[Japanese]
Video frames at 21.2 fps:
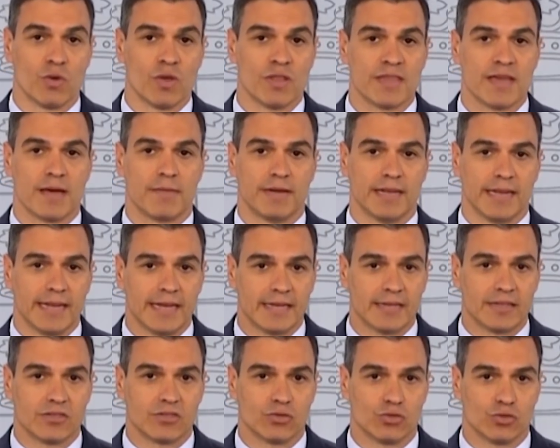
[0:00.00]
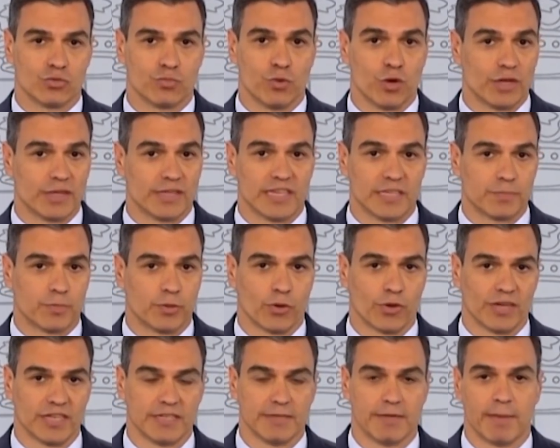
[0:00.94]
6月下旬に国
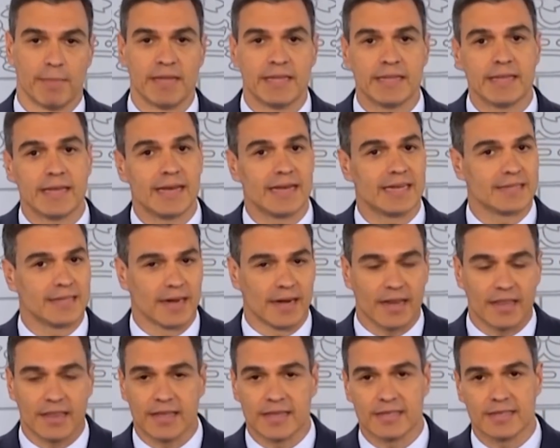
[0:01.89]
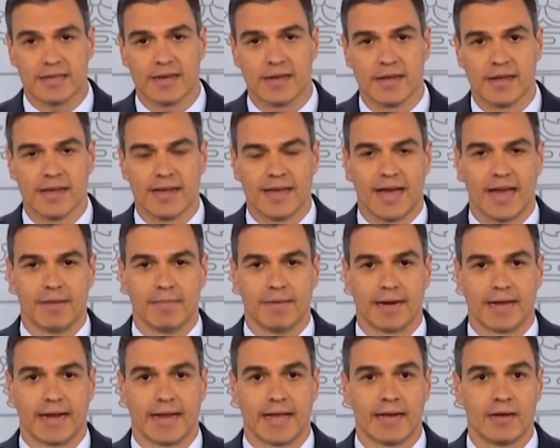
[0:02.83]
内旅行を解禁し
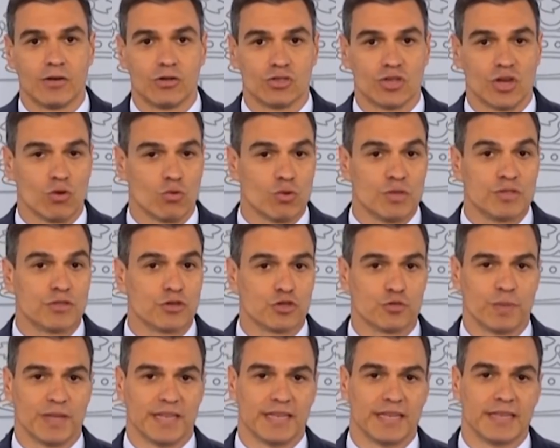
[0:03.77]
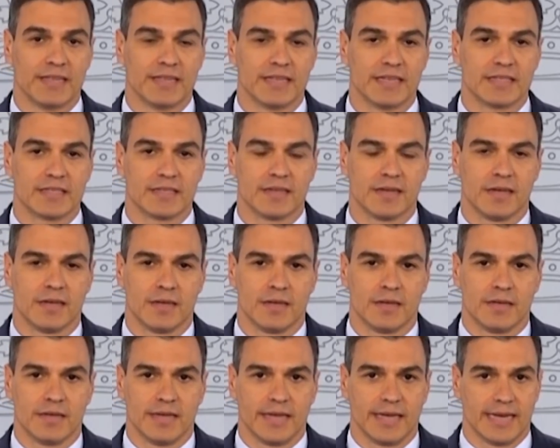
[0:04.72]
7月には海外からの観
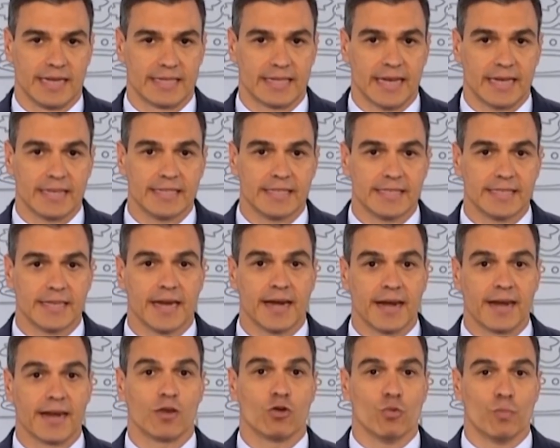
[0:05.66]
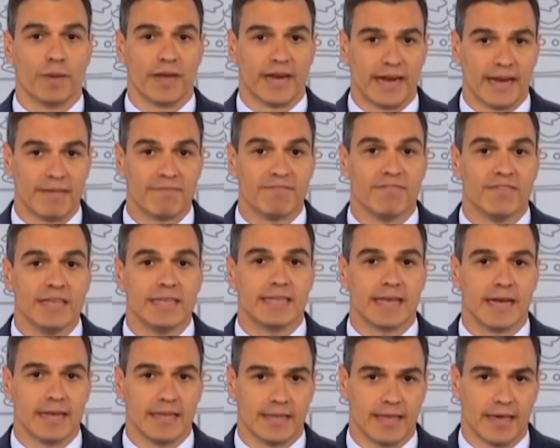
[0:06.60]
光客の受け入れを始める方針
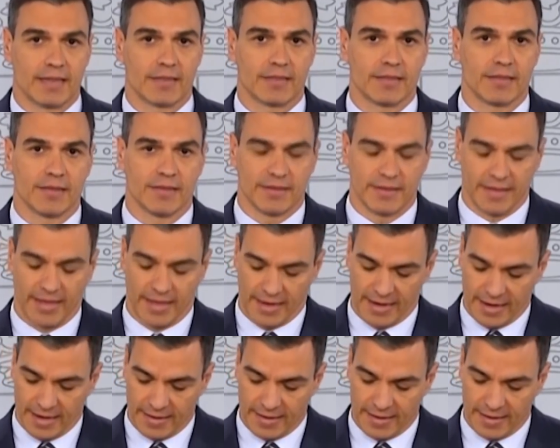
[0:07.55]
を示しました